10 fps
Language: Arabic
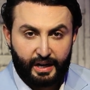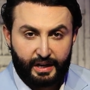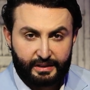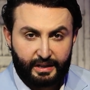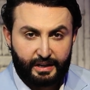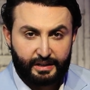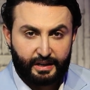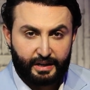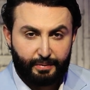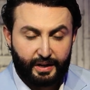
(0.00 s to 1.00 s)
الطاقة
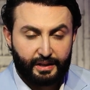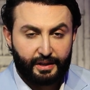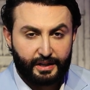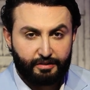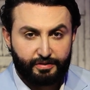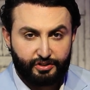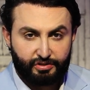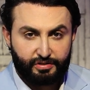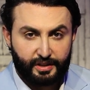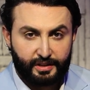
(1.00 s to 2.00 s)
الكهربائية ضعيفة
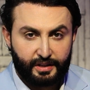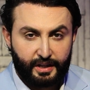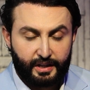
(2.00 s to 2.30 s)
جدا